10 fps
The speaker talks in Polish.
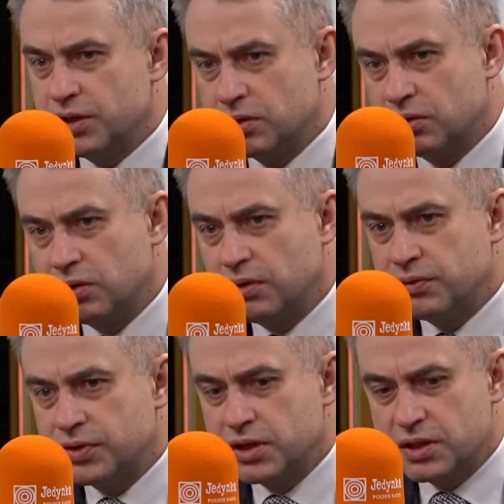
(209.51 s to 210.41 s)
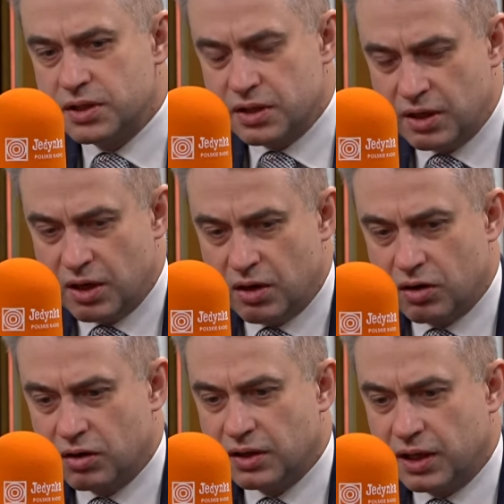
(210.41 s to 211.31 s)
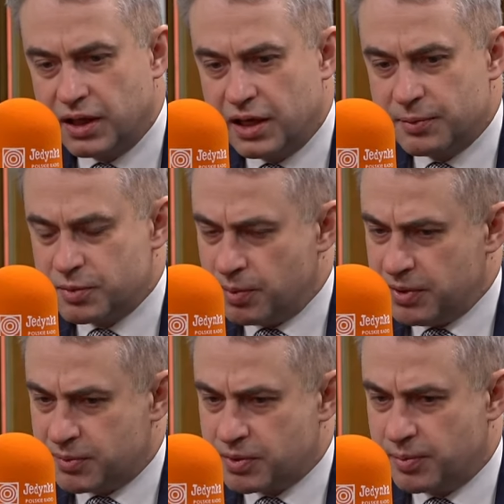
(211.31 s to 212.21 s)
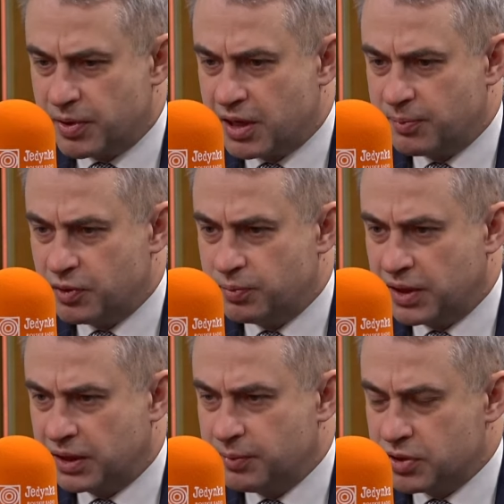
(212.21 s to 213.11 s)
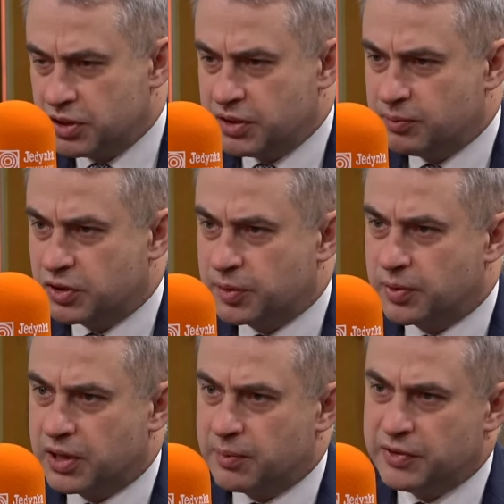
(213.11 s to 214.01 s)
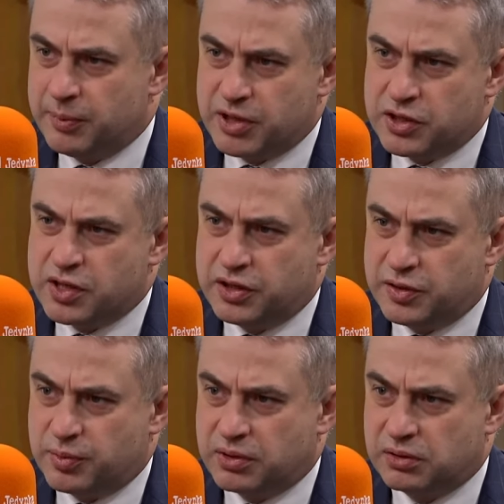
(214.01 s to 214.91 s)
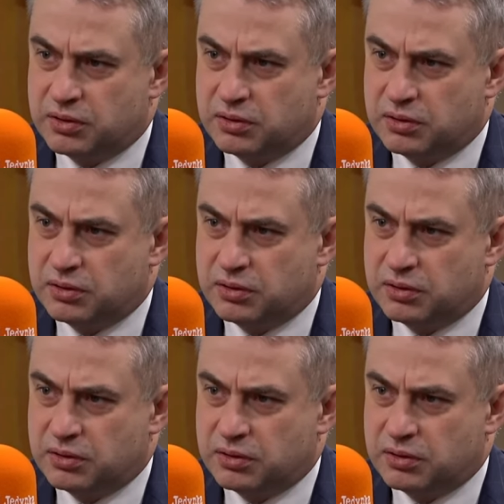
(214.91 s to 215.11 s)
część, którą wszyscy oglądali. Ale ja przypominam sobie programy u pana. Ja przychodziłem do tych programów i na mnie krzyczeliśmy.